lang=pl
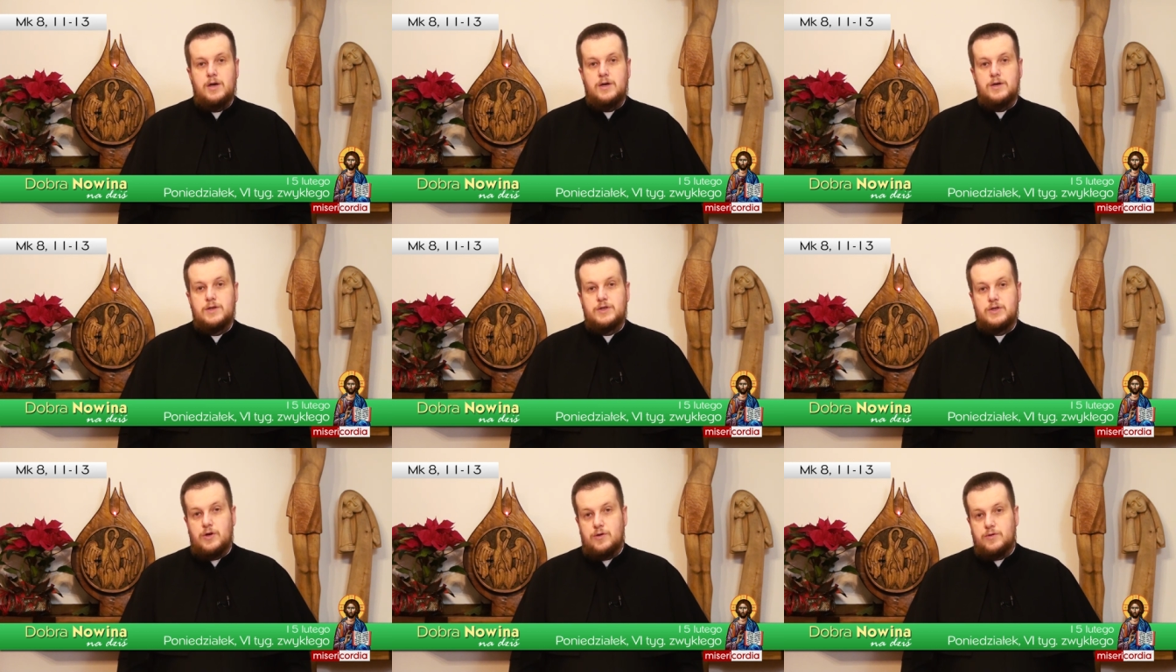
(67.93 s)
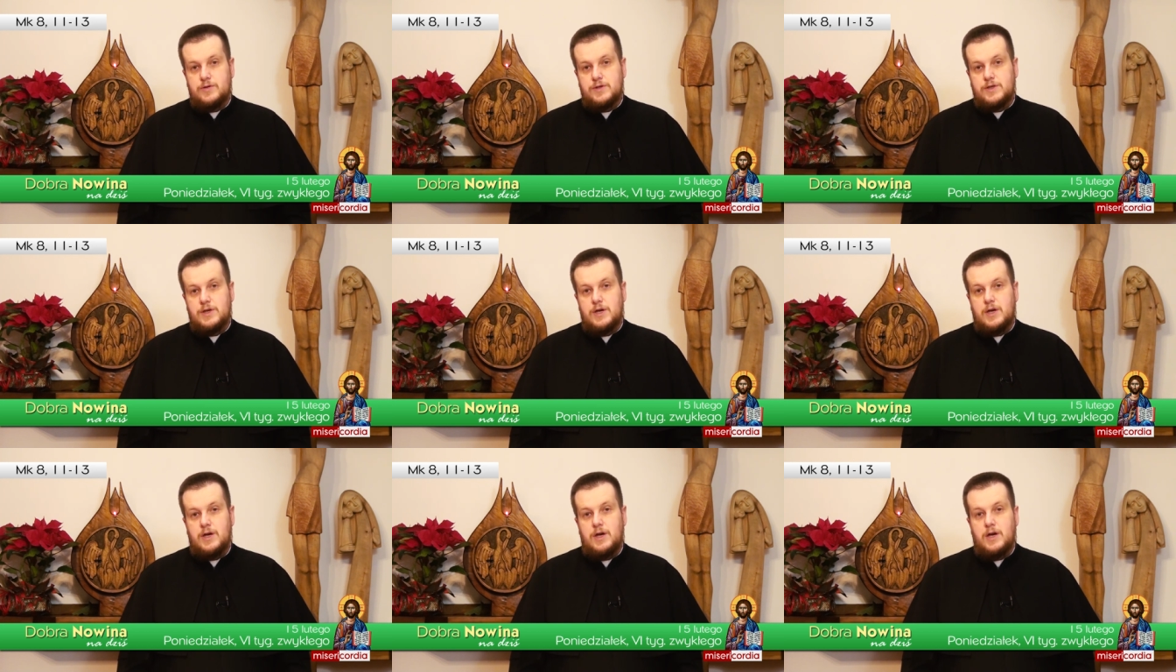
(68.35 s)

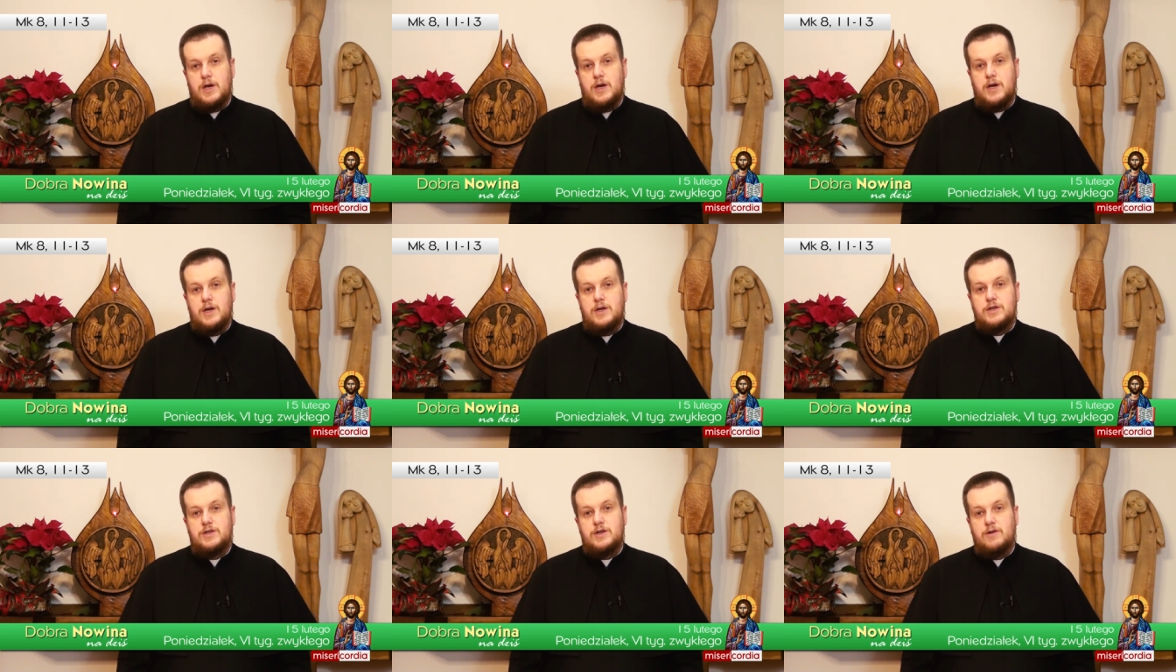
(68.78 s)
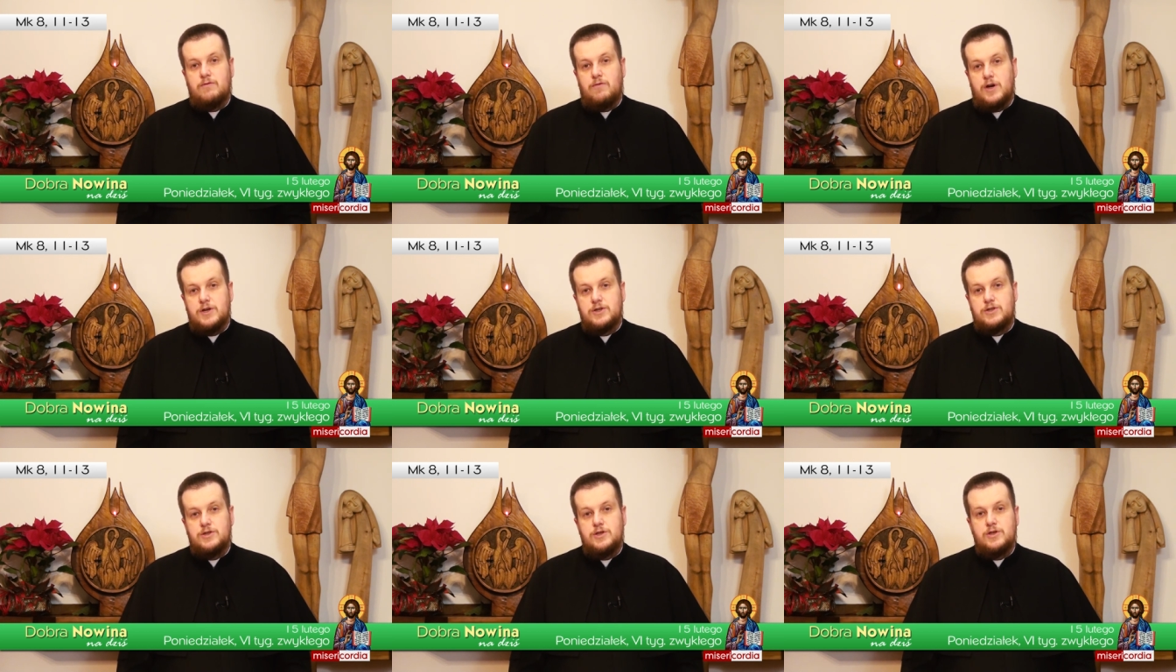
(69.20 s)
Sądzę, że
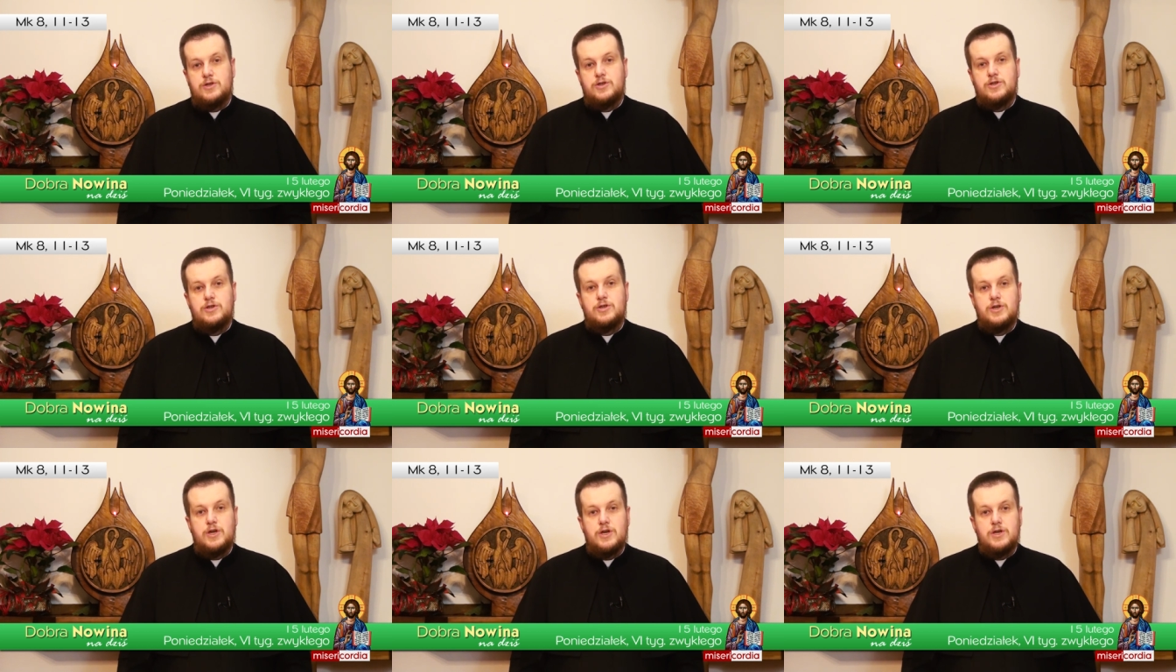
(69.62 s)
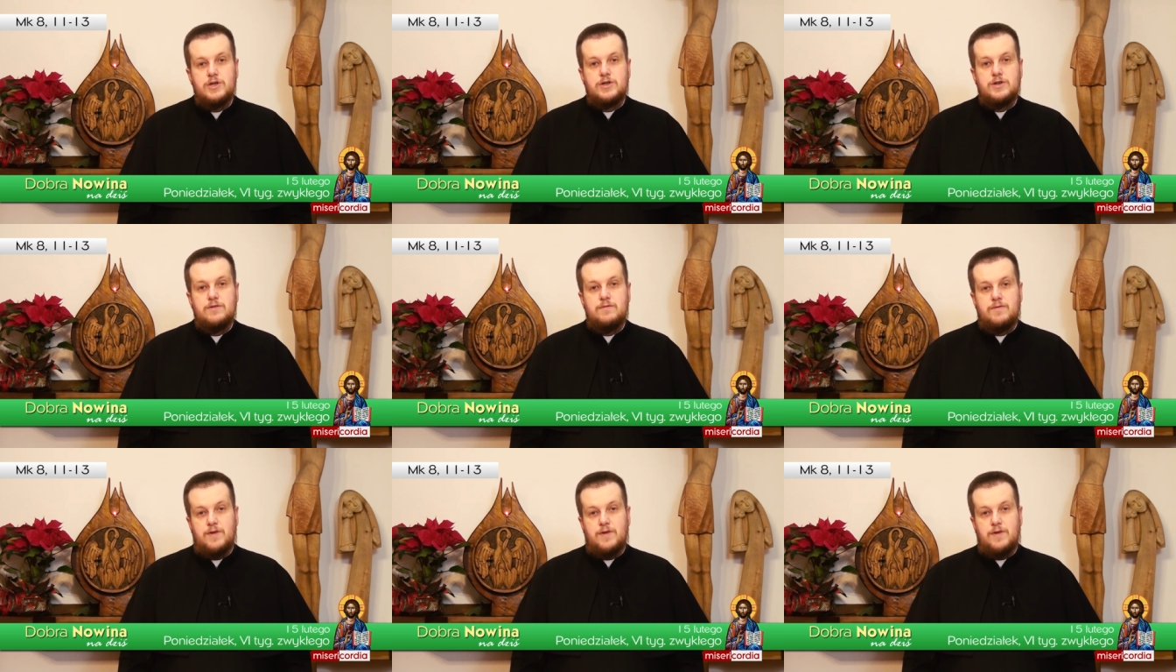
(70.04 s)
właśnie dzisiejszy